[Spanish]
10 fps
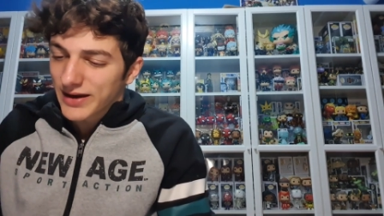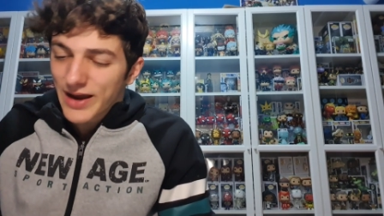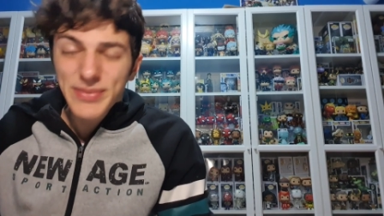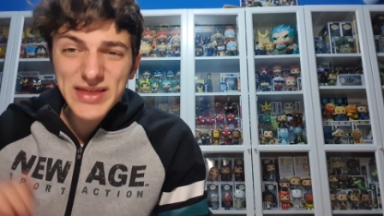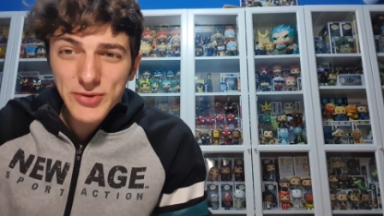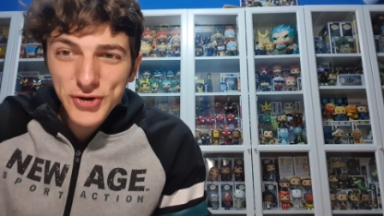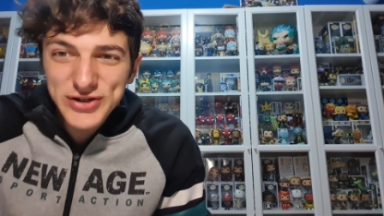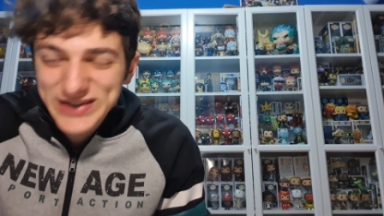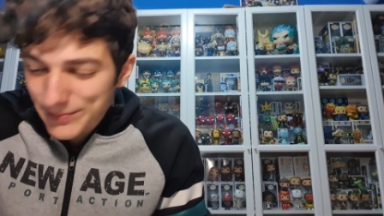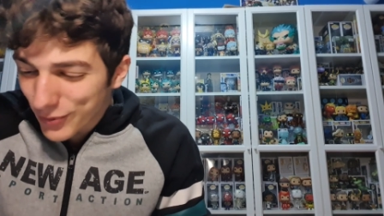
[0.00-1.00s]
Empezamos con
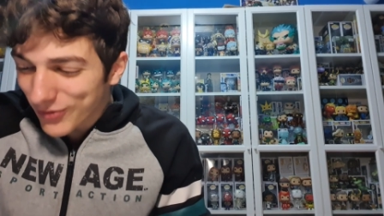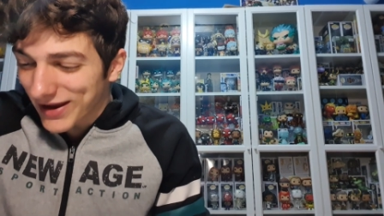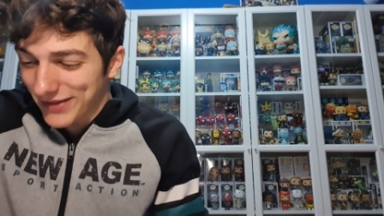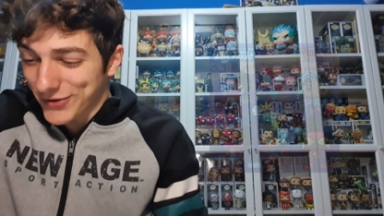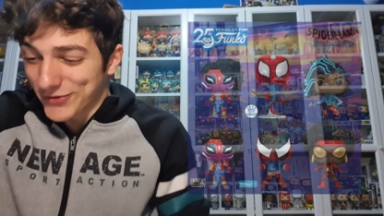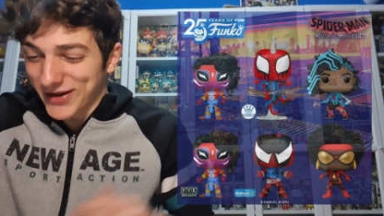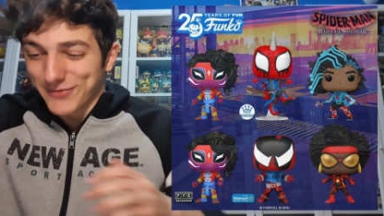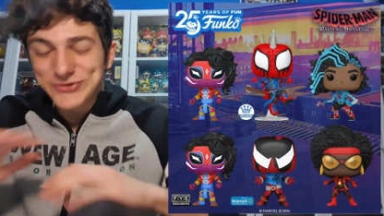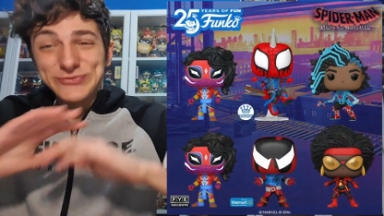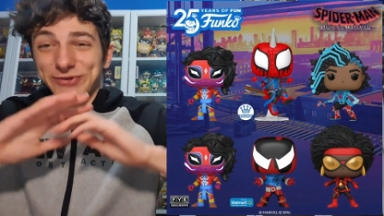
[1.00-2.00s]
esta publicación,
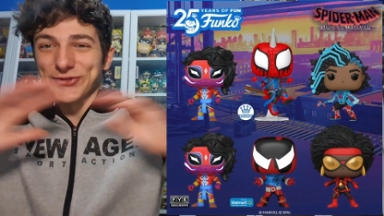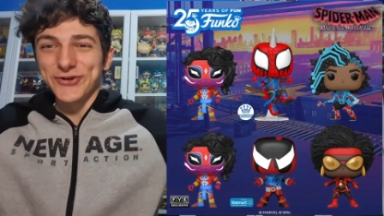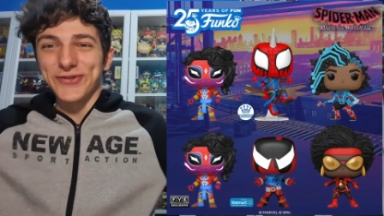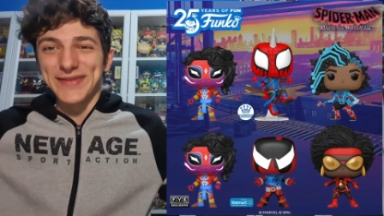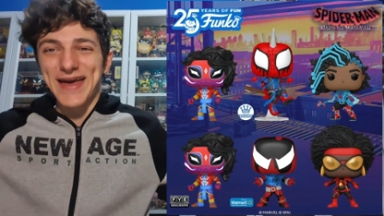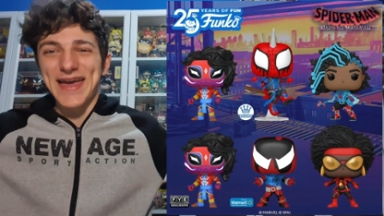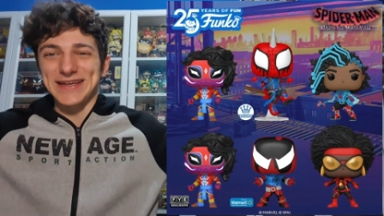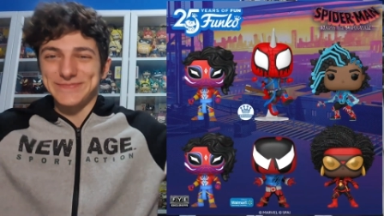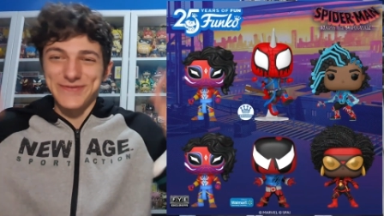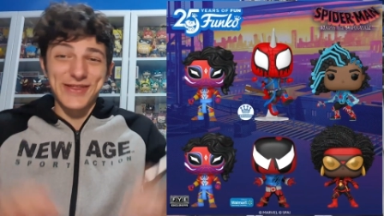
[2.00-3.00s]
tenemos un montón de
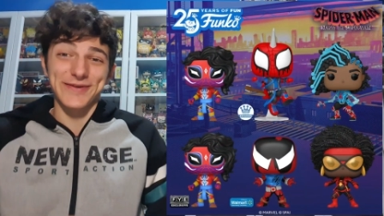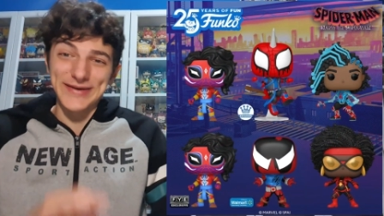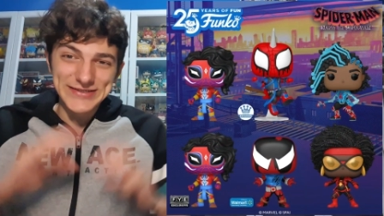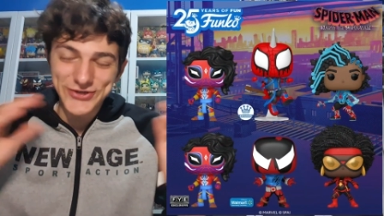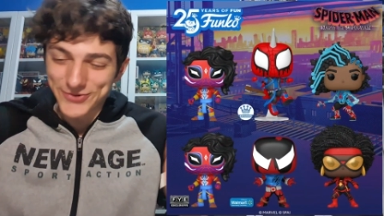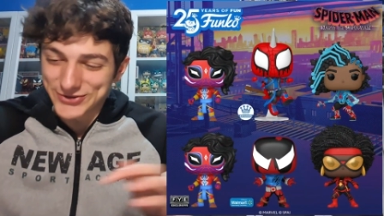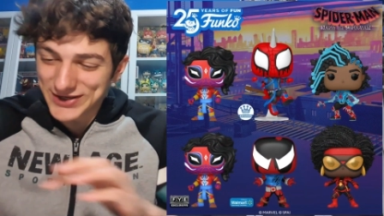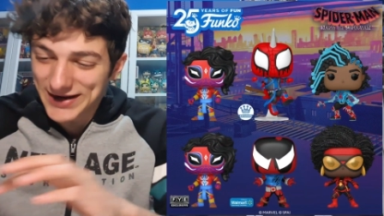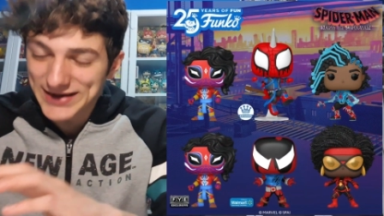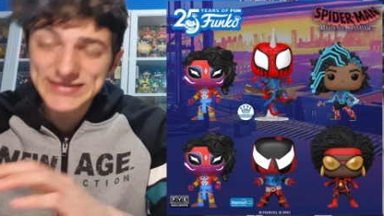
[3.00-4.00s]
Spider-Mans como
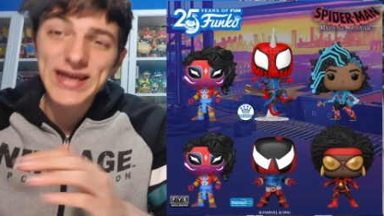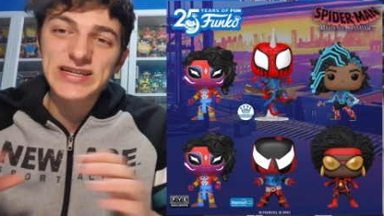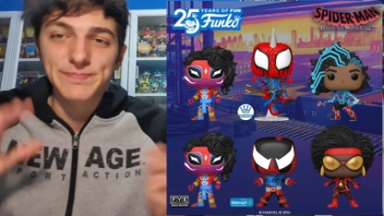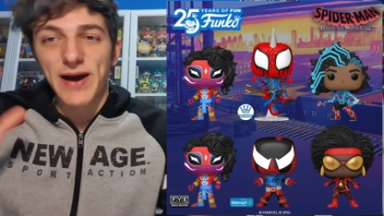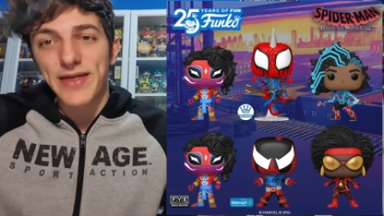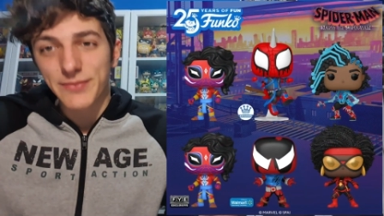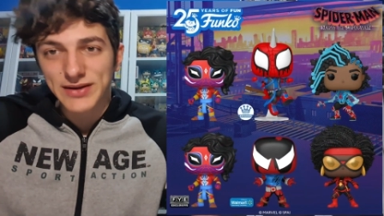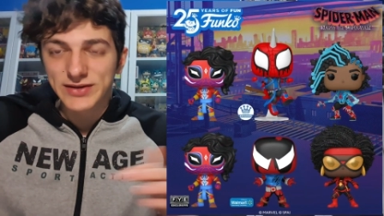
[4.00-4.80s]
tiene que ser, Spider-Man,